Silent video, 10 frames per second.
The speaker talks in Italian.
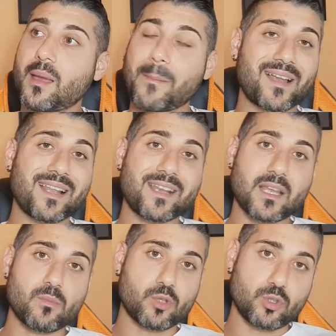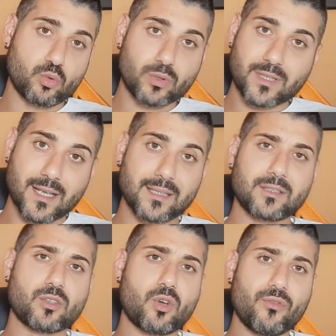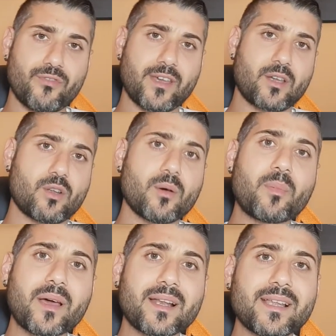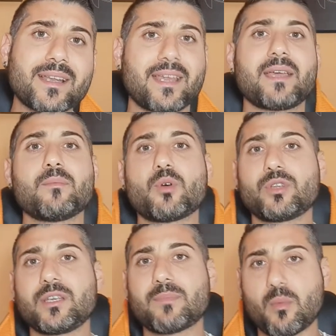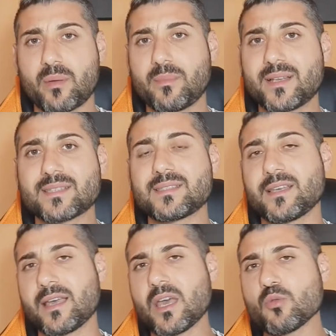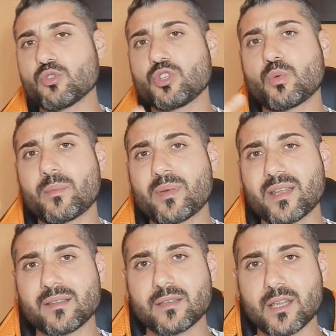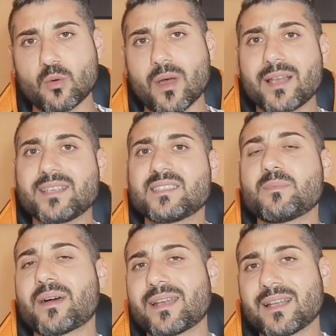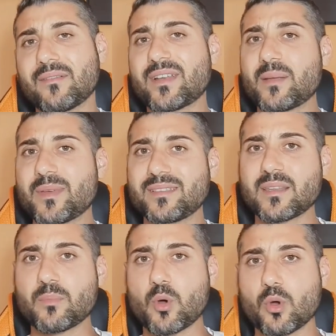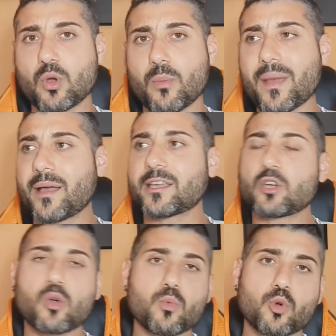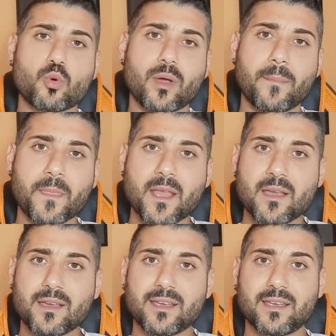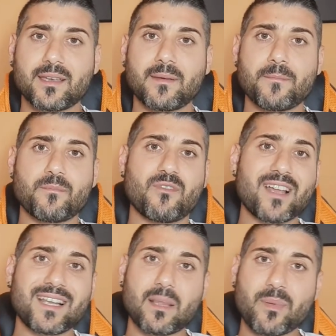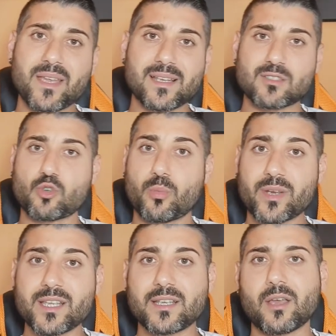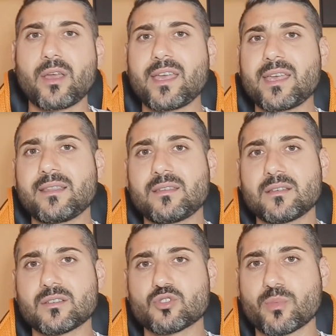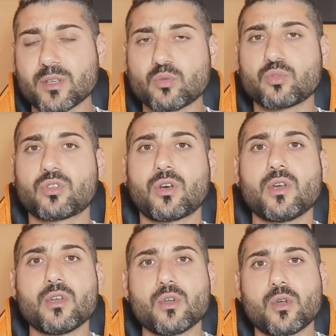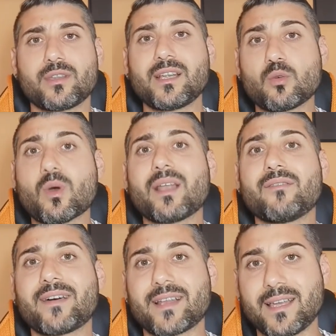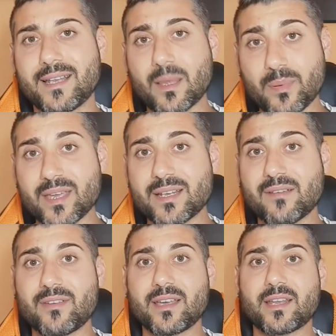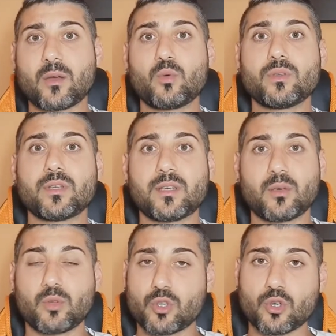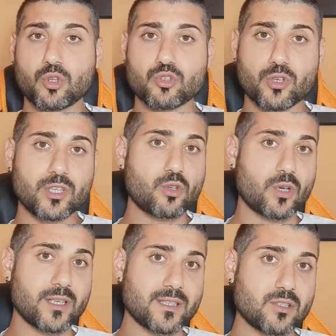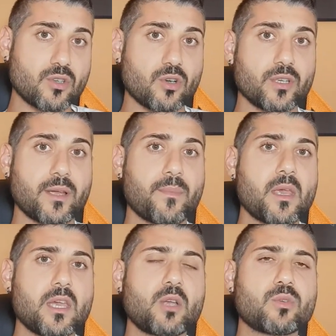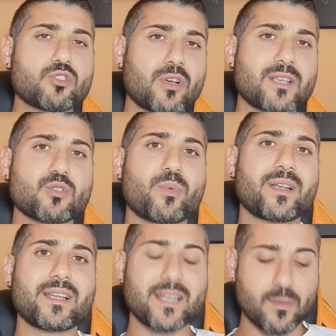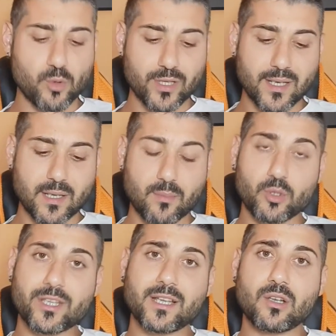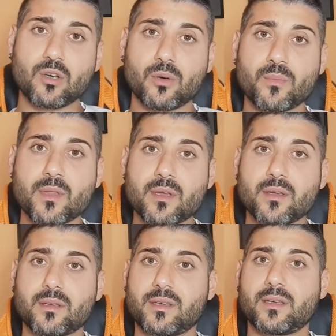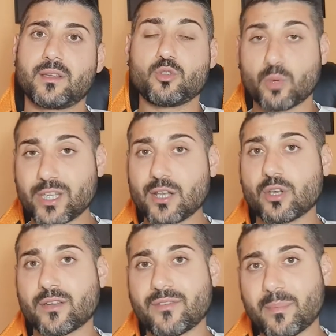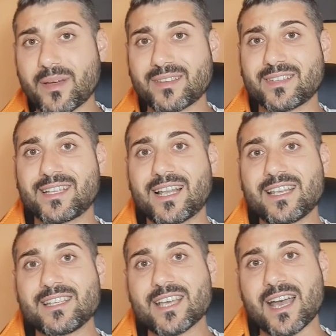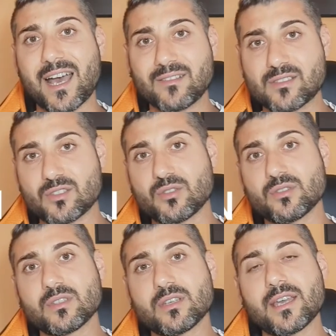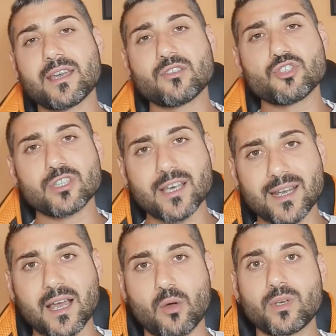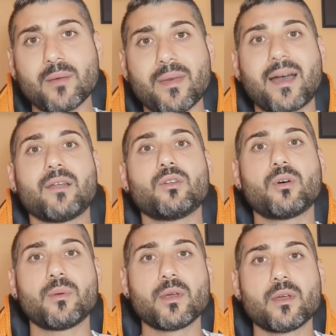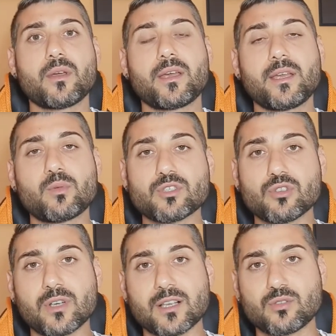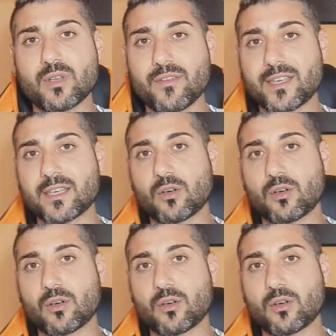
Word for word: Parleremo di tutt'altro, ovvero parleremo di Baume Mercier, è uno di quei brand dei quali si parla veramente poco, ma che comunque eh, vale la pena scoprire ed soprattutto del quale vale la pena avere un, un orologio in collezione. In questo caso parleremo del modello eh, di un modello che fa parte della linea Hudson e ci darà una mano, eh, in questo caso una vecchia